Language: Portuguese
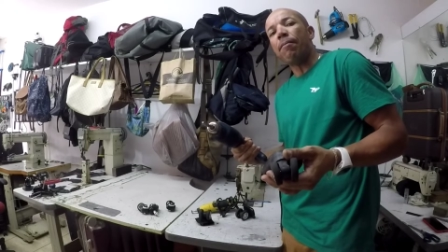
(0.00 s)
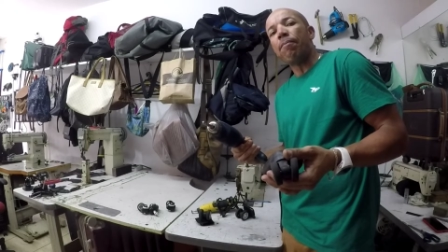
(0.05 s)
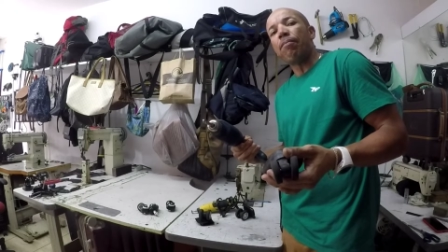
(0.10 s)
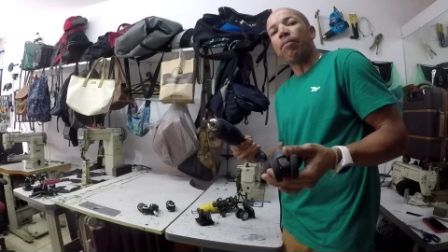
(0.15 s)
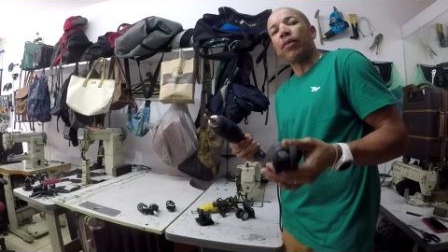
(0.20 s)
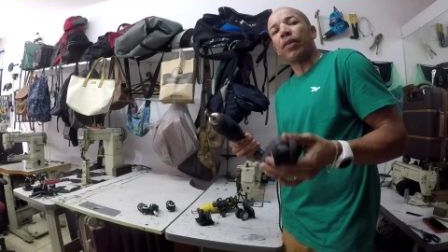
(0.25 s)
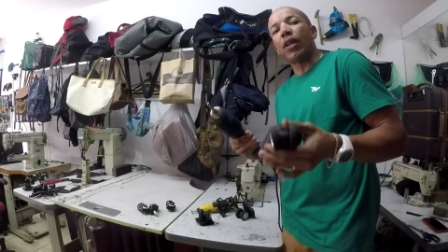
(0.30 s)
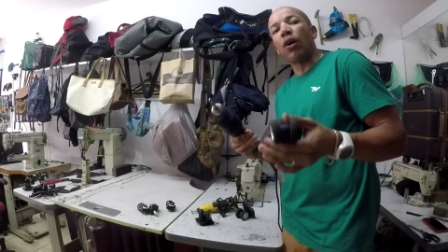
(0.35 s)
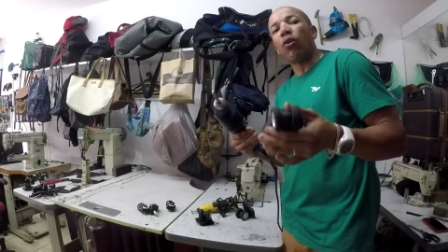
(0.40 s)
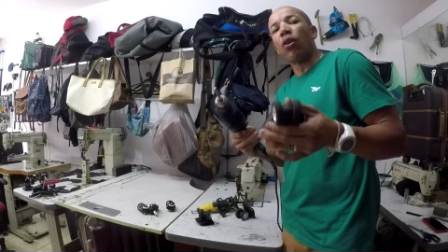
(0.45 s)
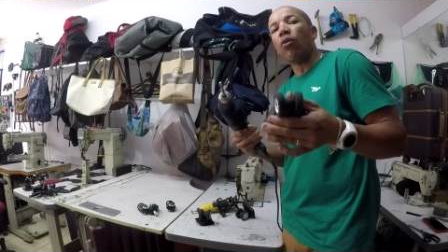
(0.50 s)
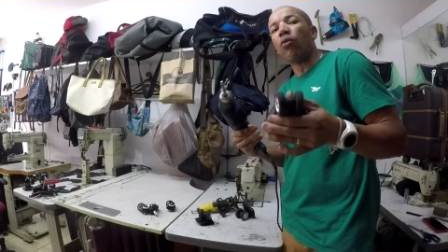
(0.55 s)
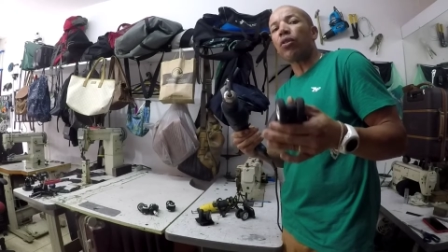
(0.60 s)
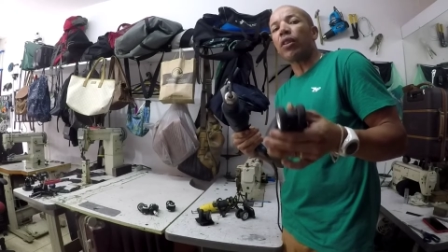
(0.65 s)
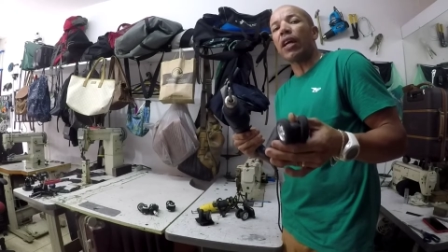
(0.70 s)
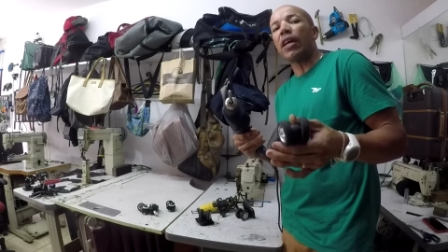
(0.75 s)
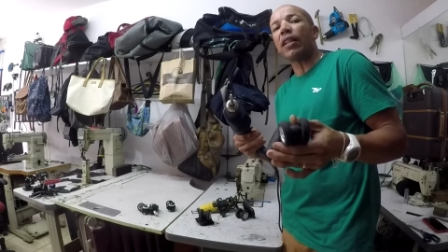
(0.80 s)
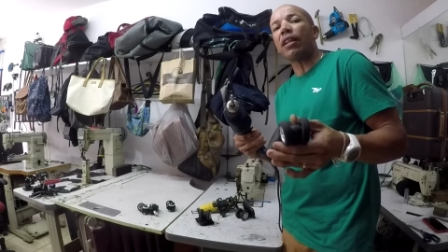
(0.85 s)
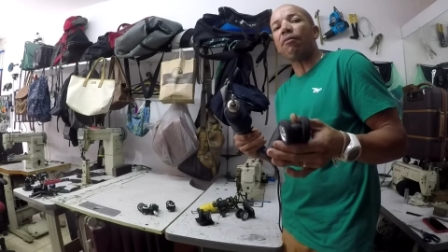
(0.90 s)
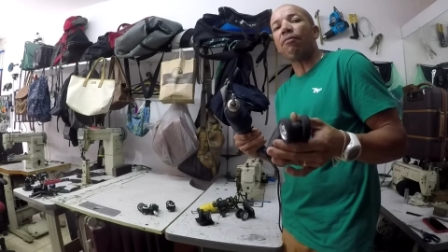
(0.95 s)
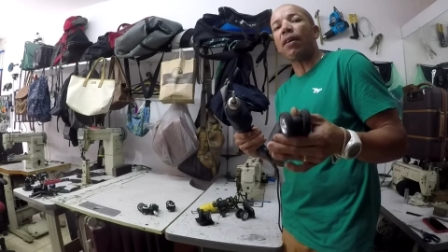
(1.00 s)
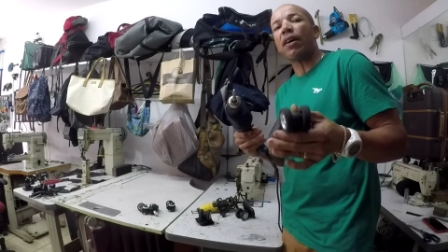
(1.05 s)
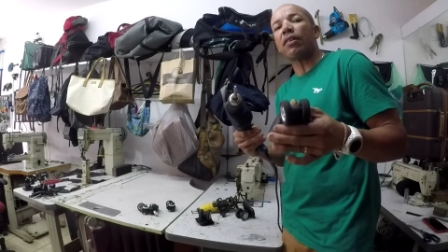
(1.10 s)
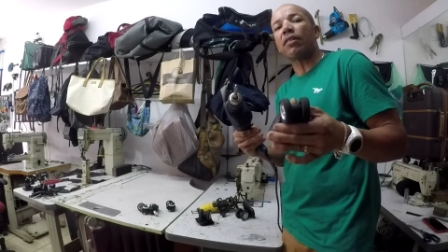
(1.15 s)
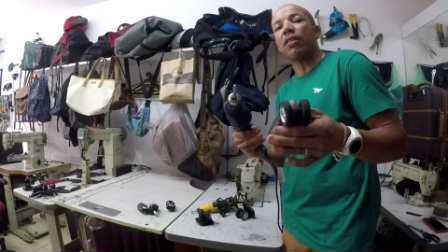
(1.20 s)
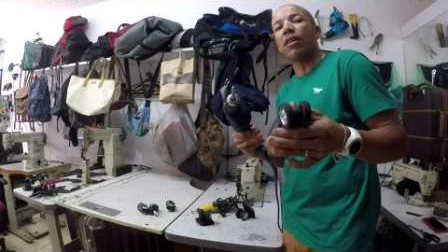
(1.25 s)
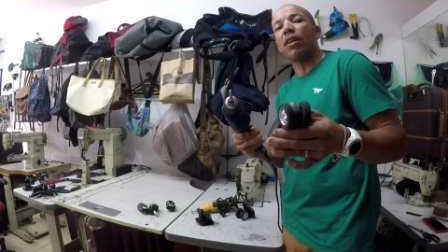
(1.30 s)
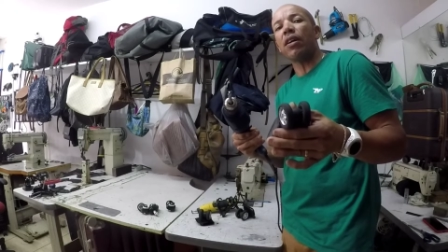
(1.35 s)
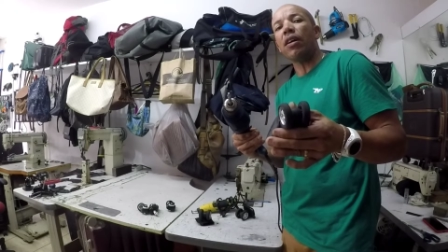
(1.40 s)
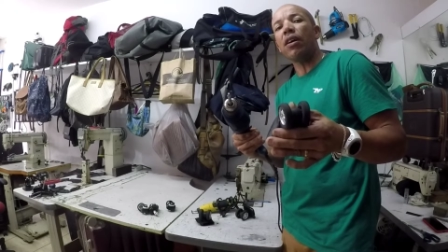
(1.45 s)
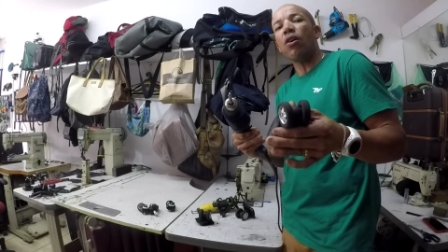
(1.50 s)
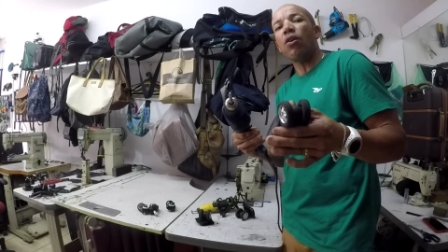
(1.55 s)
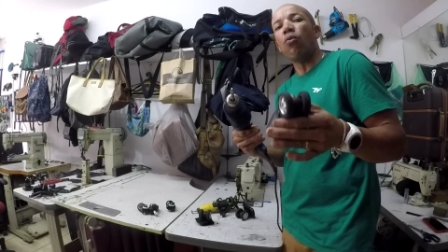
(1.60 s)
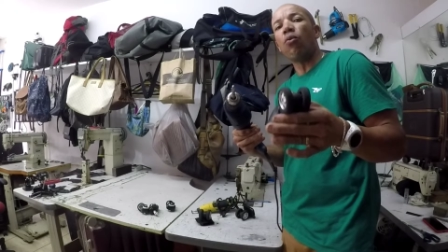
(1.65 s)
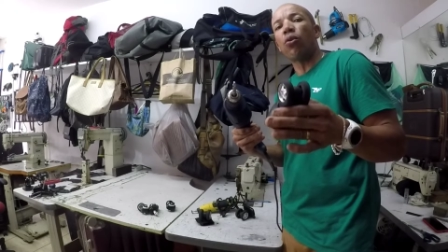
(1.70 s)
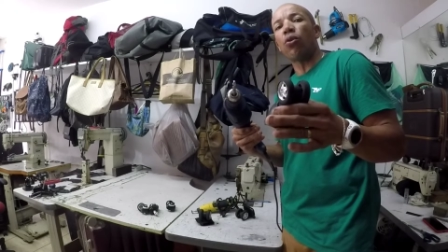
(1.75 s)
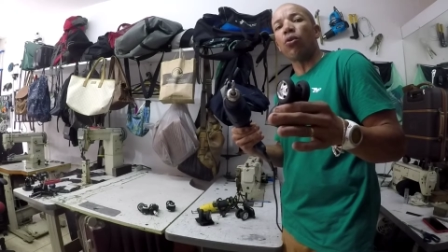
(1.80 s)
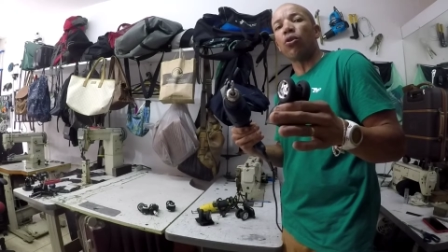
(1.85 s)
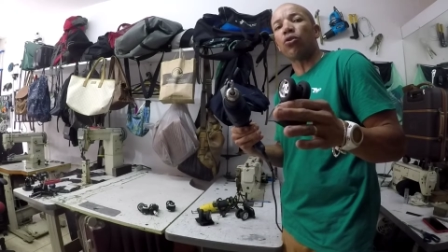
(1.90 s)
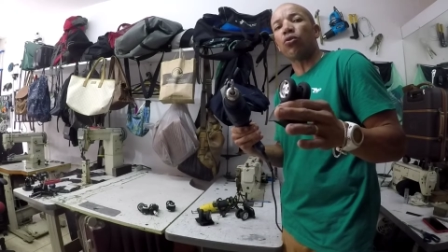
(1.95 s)
Então não tenta fazer o
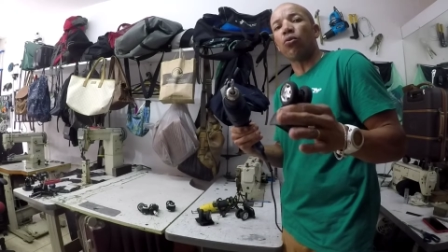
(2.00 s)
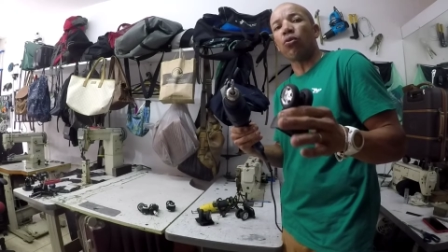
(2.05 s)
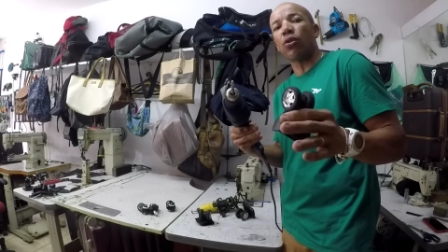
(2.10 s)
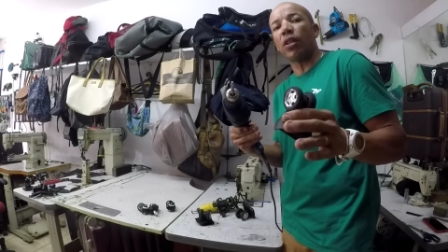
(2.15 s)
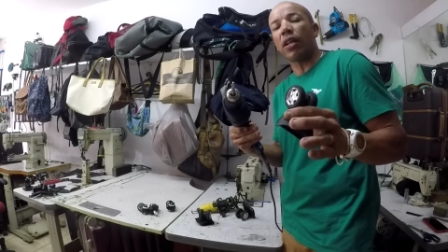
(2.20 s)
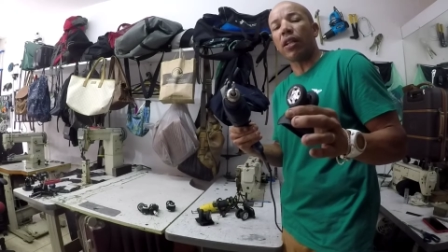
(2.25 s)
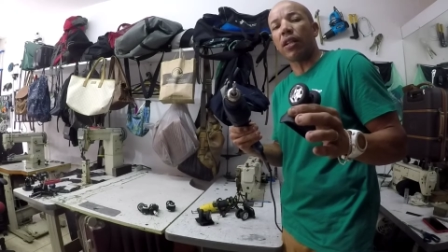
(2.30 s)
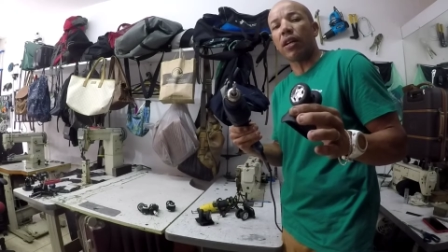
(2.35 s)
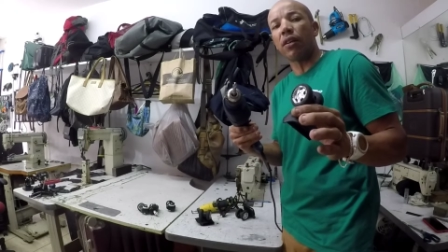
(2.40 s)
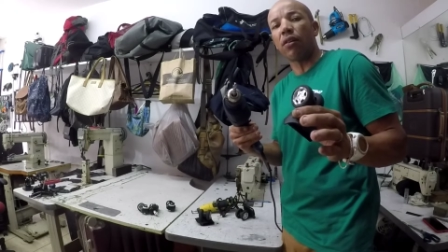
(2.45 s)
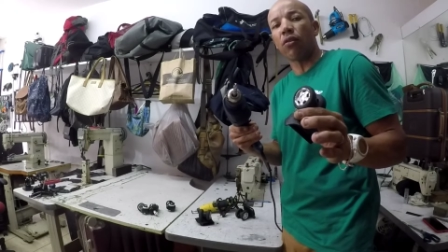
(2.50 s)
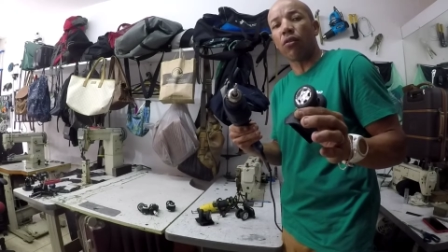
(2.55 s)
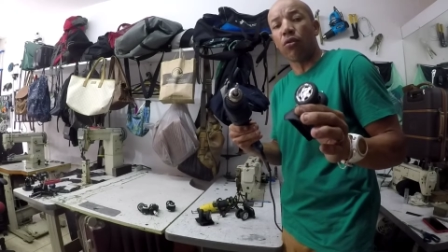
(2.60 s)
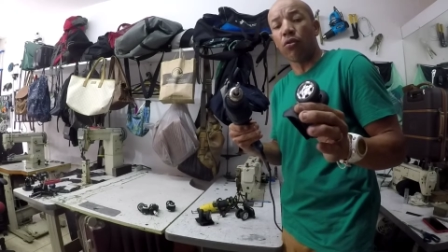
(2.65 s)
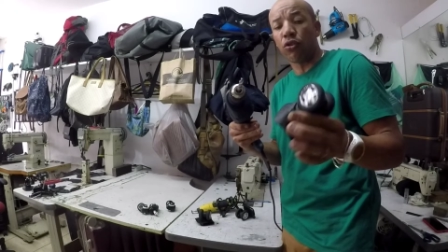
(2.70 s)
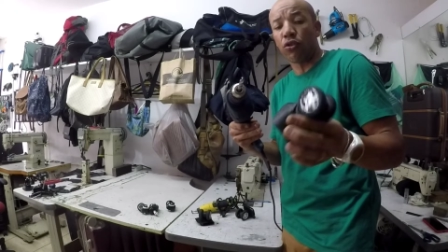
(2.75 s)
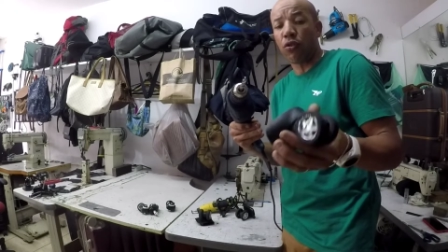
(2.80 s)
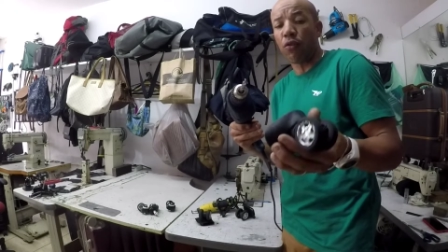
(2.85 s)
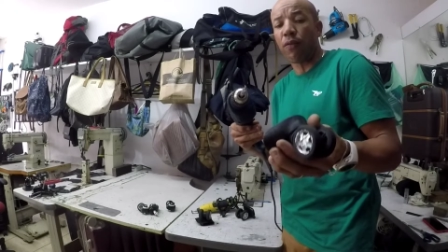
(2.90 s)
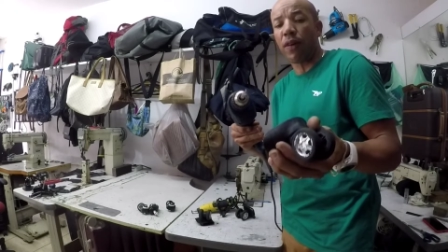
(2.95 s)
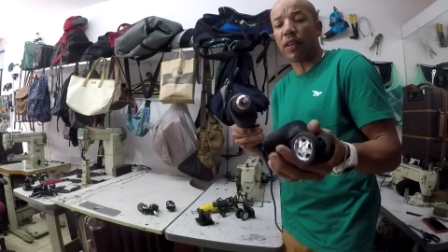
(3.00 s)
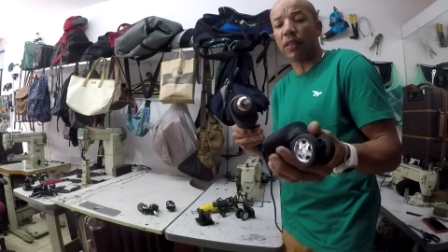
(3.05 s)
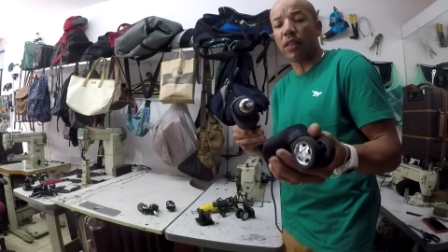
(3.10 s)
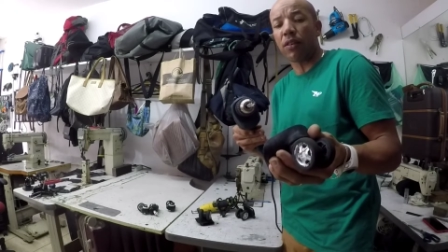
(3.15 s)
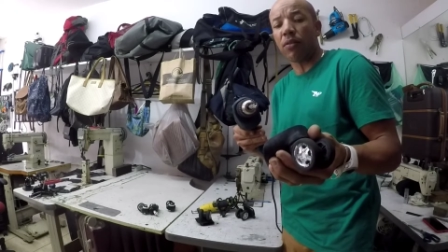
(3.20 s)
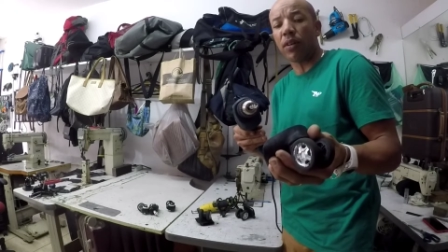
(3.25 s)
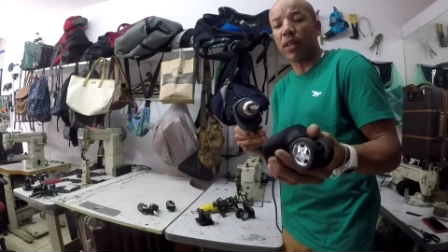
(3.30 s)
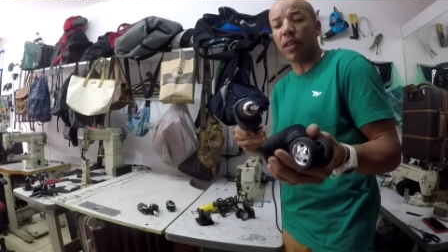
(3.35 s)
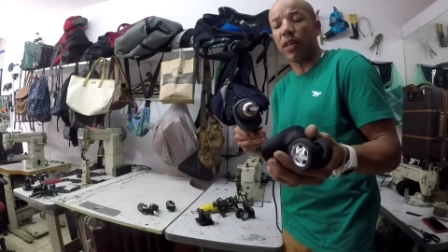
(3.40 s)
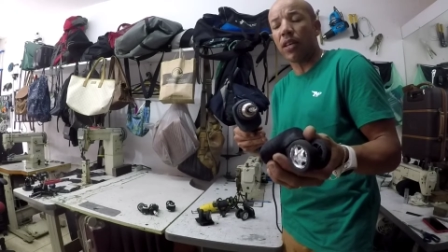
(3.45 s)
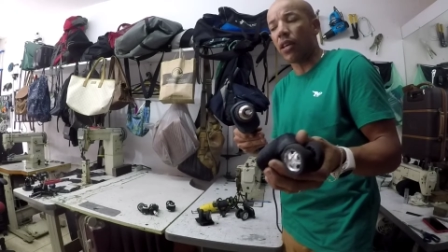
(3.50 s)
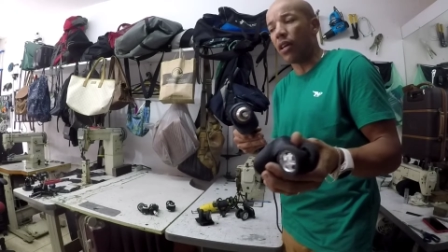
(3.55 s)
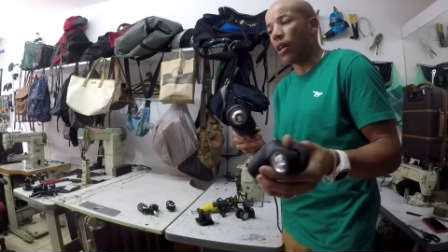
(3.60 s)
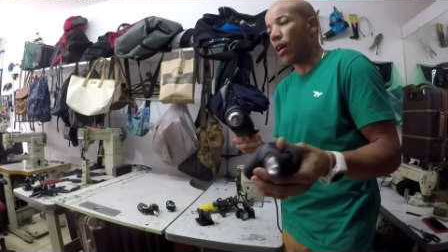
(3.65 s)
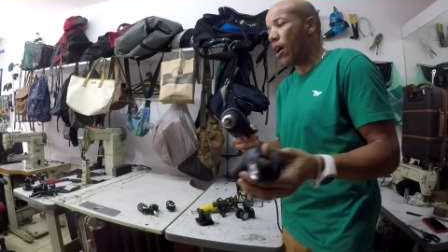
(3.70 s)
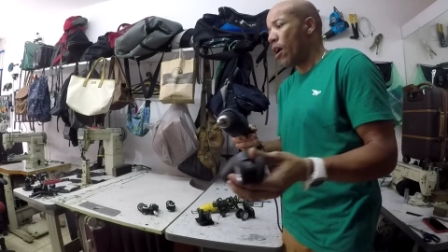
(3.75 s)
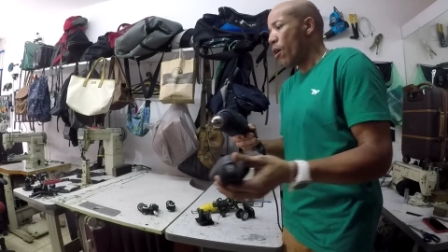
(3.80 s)
que eu estou tentando, que eu estou fazendo aqui.